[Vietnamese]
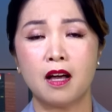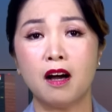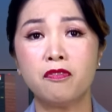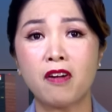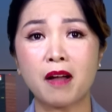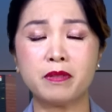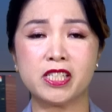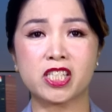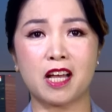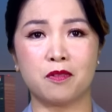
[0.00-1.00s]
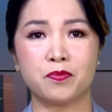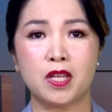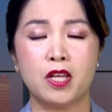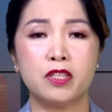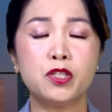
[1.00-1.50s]
Ở Pháp thì sao?
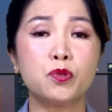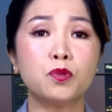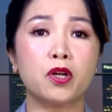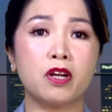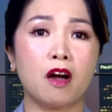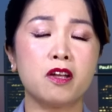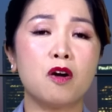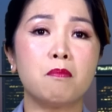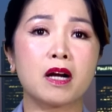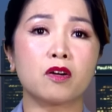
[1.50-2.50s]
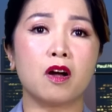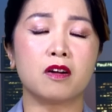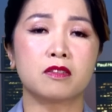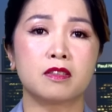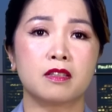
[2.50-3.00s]
Như chúng tôi nói ông
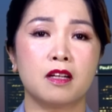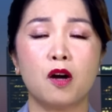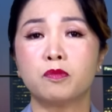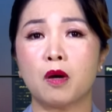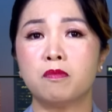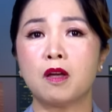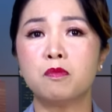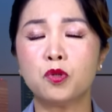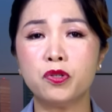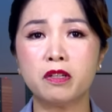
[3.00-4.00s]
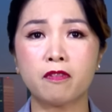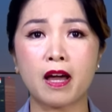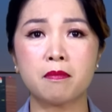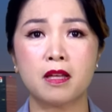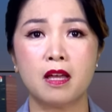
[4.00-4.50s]
Macron, ông tổng thống của nước
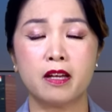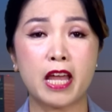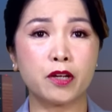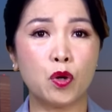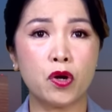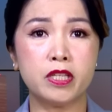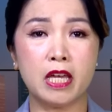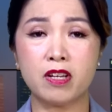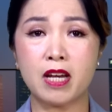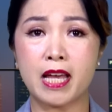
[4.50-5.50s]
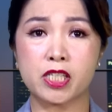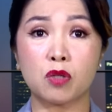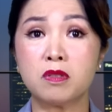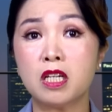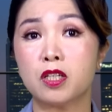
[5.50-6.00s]
Pháp đang đối diện với làn
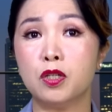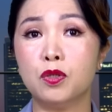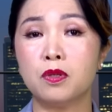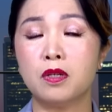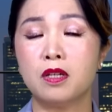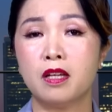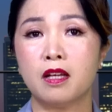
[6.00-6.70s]
sóng cực hữu uh,